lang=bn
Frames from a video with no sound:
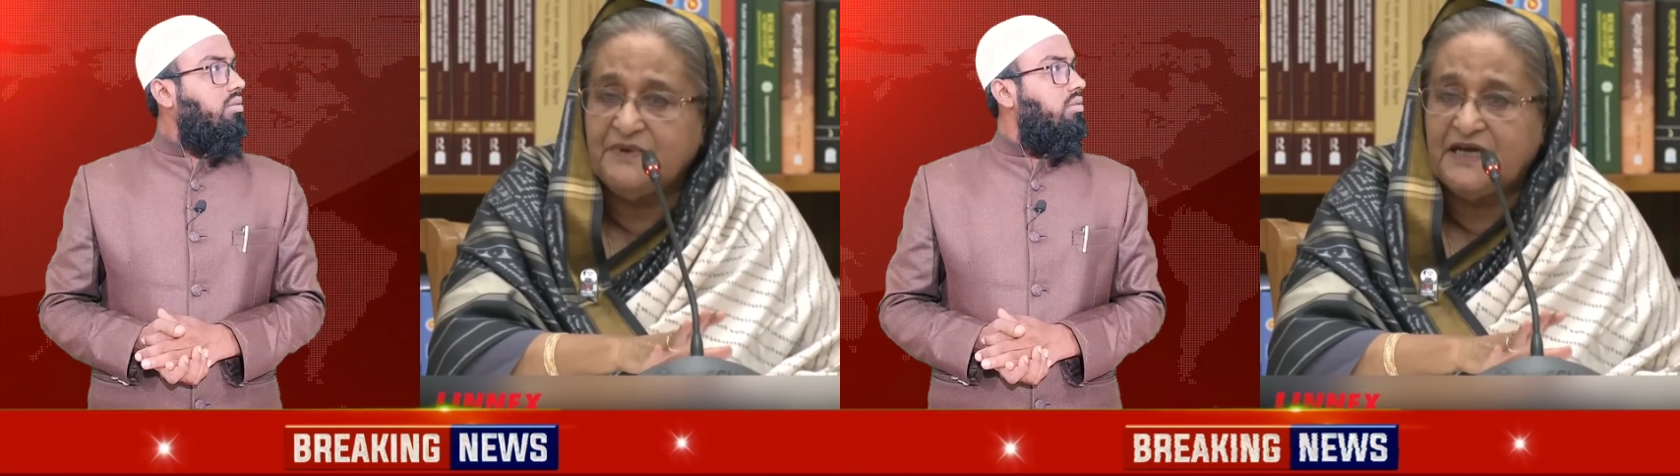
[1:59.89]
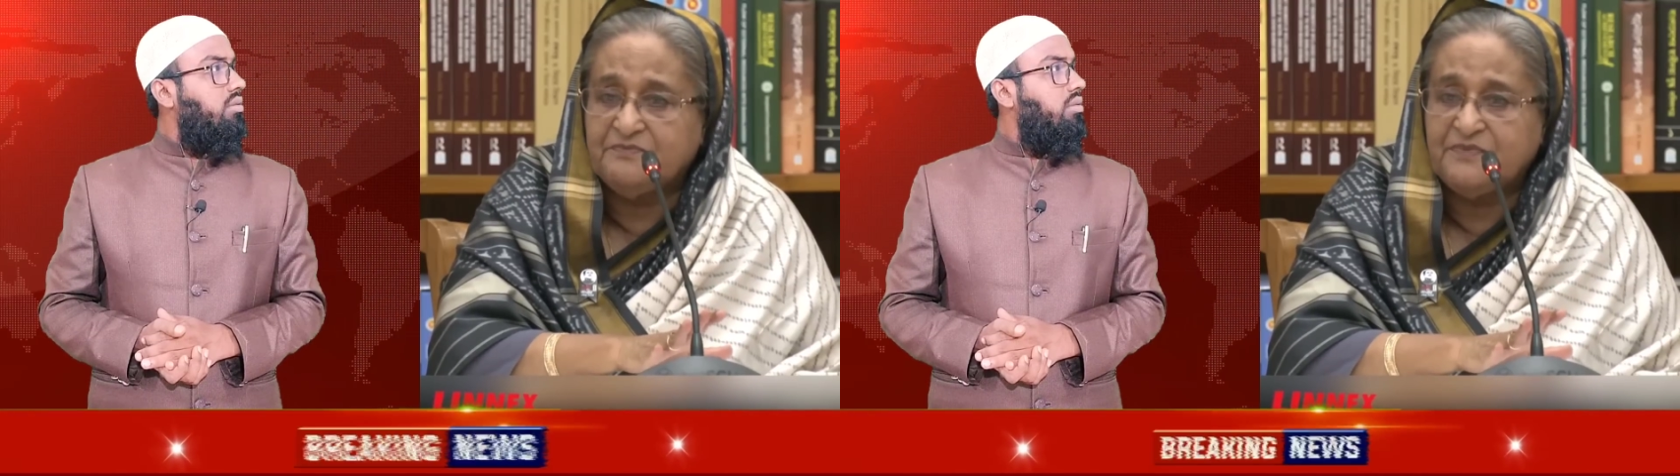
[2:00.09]

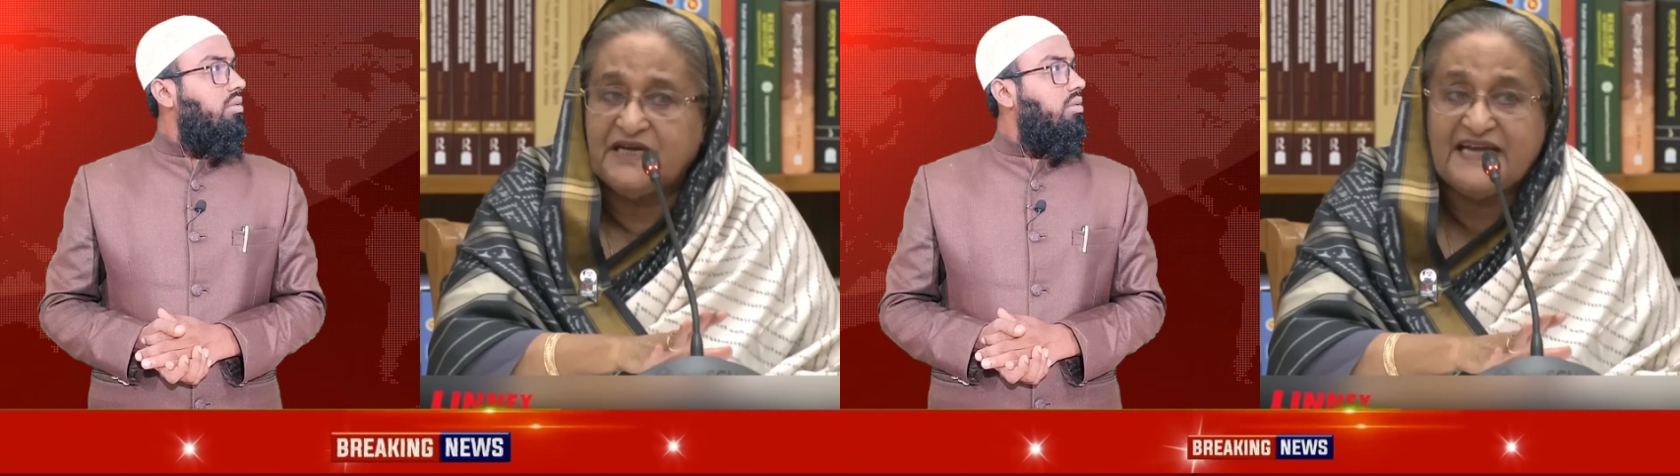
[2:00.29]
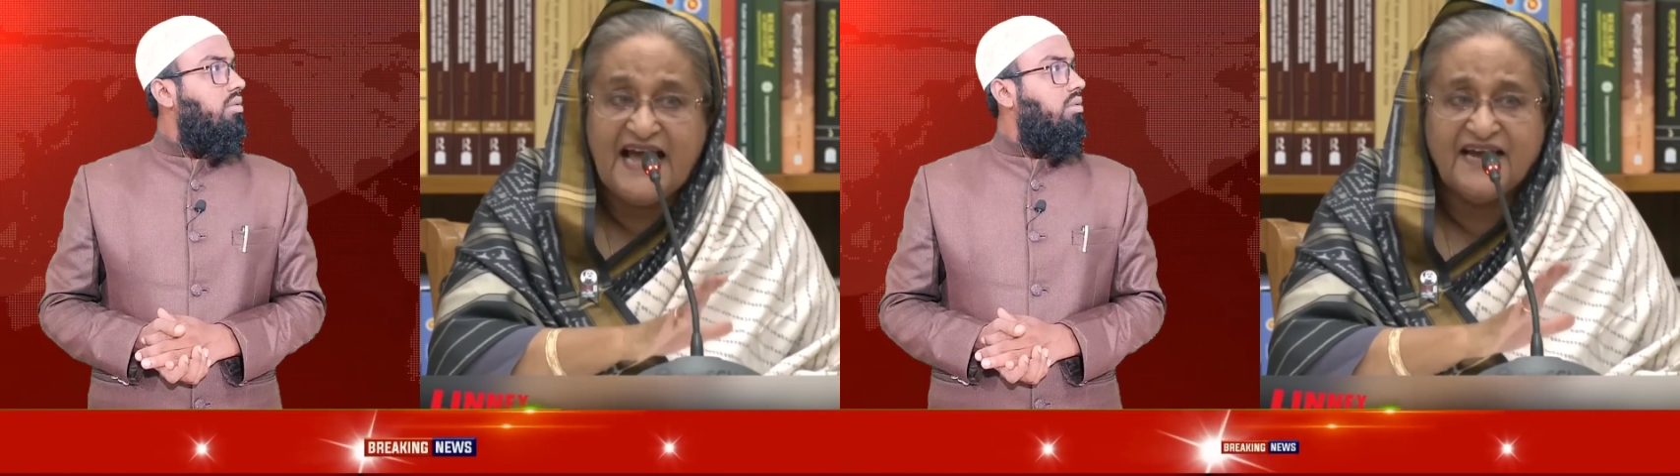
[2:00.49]
বিএনপি
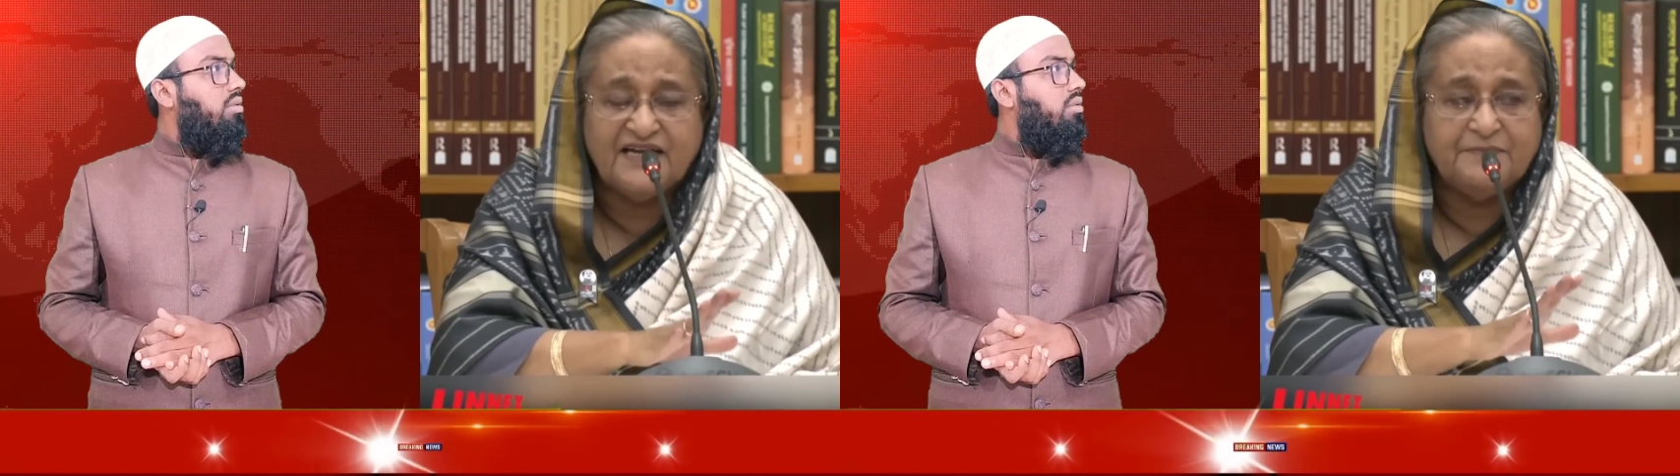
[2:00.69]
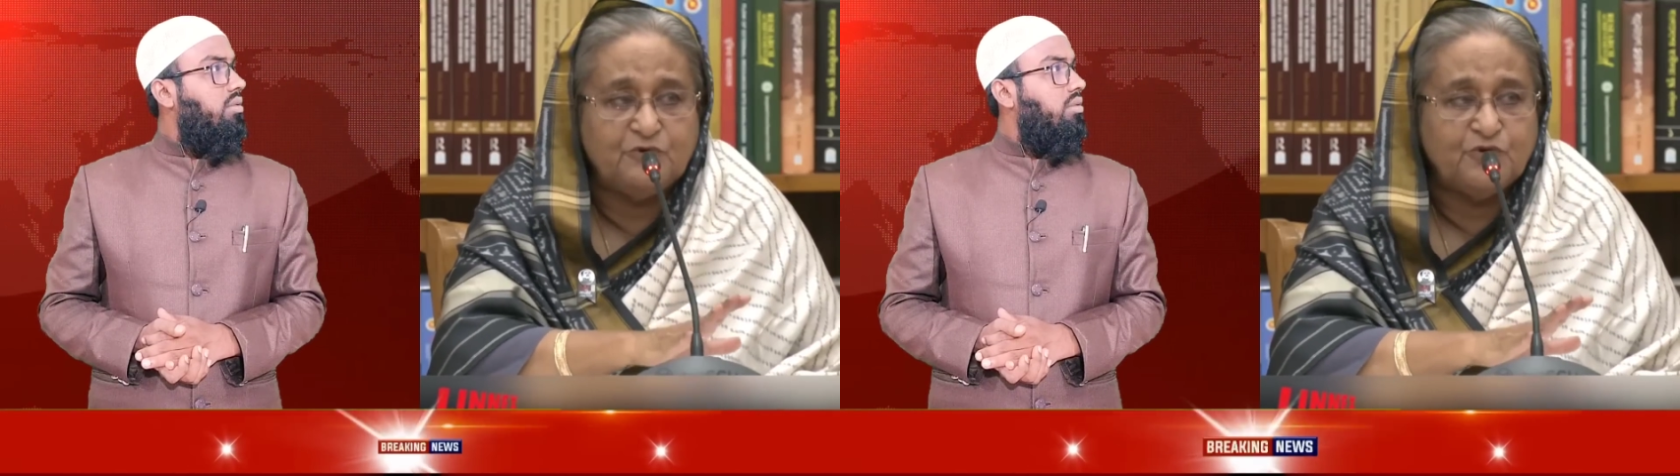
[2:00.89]
গ্যাং
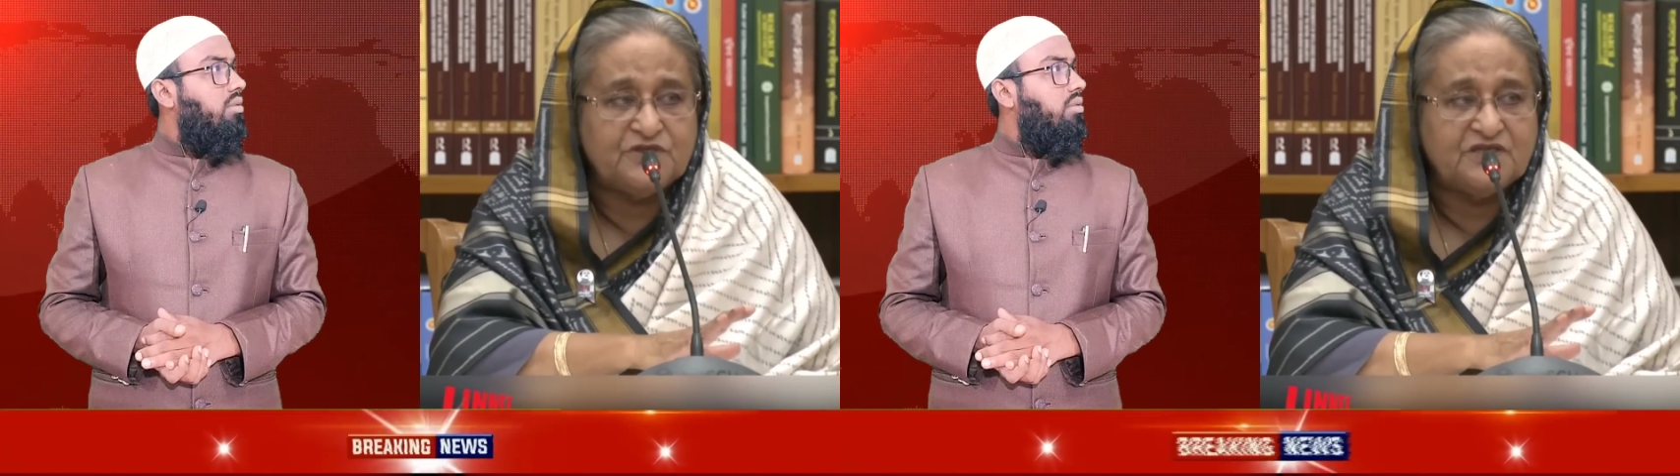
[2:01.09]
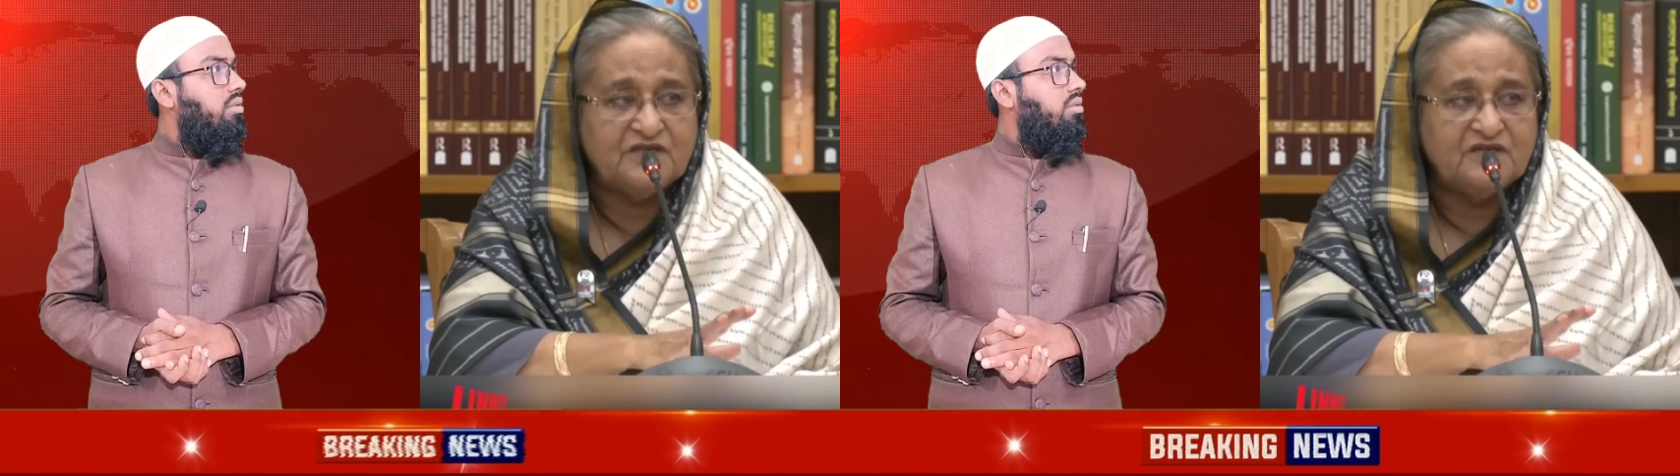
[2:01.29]
রেপ
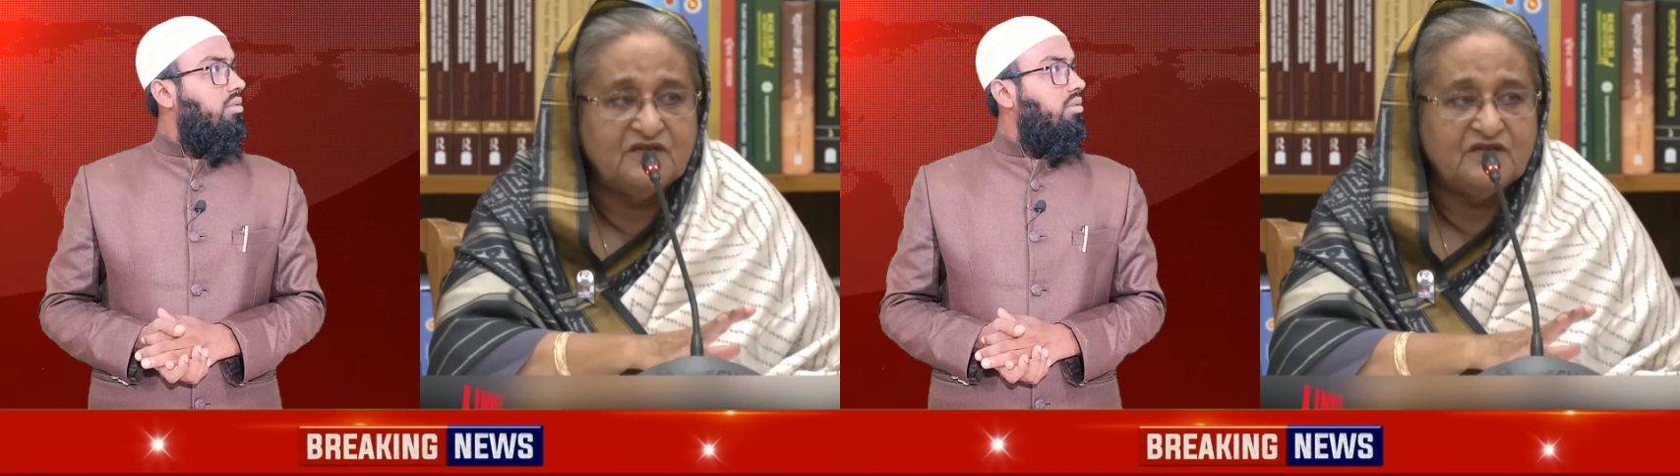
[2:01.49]
করেছে